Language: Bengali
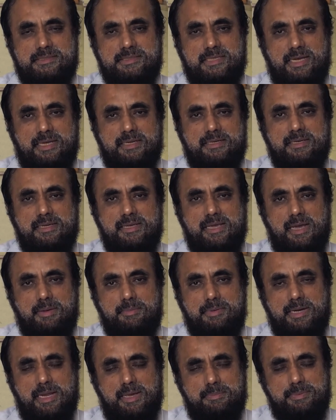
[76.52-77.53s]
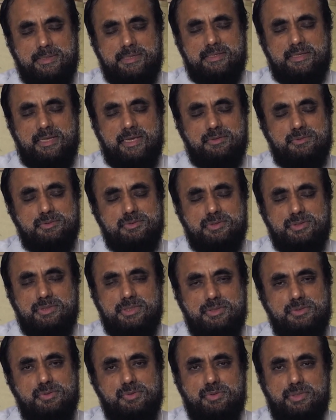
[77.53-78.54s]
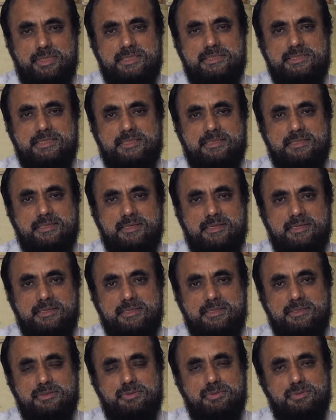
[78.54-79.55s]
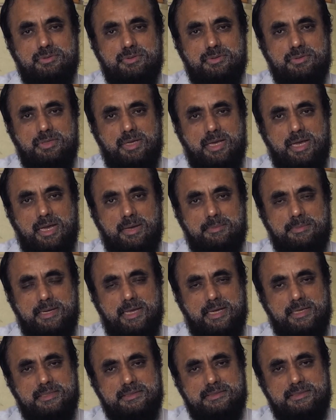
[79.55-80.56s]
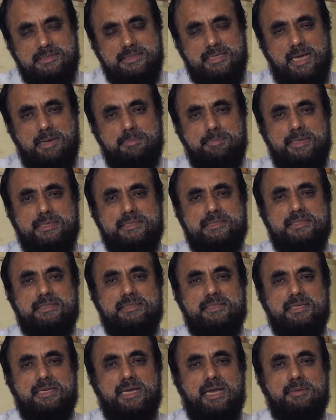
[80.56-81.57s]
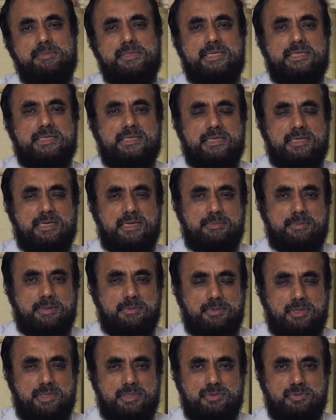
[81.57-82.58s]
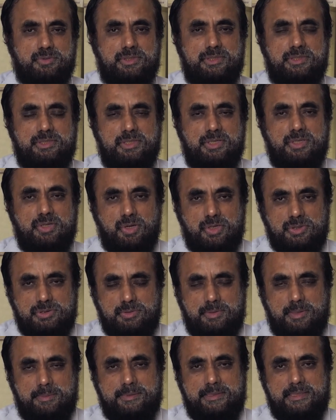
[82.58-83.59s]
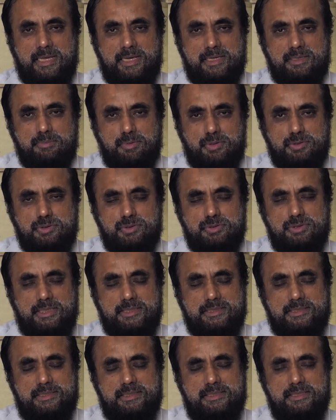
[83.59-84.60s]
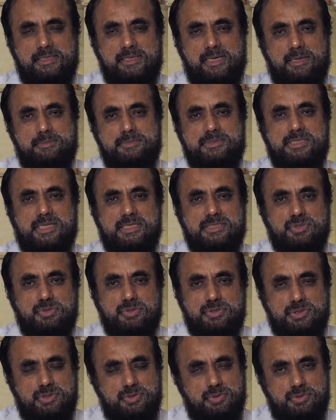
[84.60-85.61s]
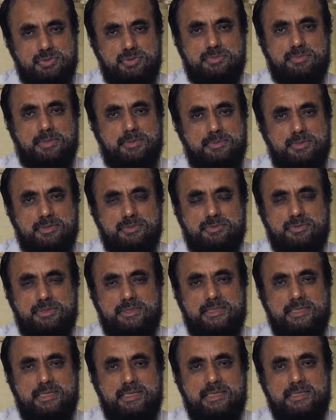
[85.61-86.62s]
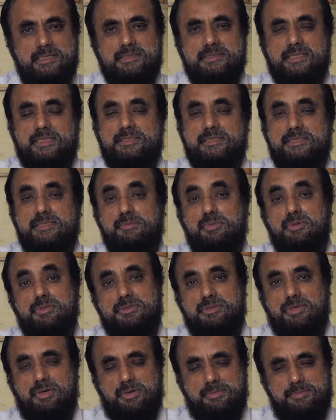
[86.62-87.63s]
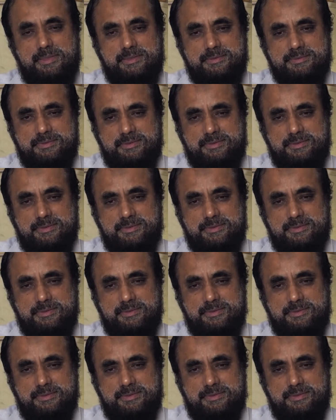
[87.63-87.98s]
স্যার আমার হাঁপানি এখন তো ডেঙ্গু হয়েছে কিন্তু আমার আগে থেকে হাঁপানি আমি ইনহেলার ব্যবহার করি অথবা আমার নাক বন্ধ থাকে আমি শ্বাসকষ্টের ওষুধ ব্যবহার করি এটা তাদেরকে বলতে হবে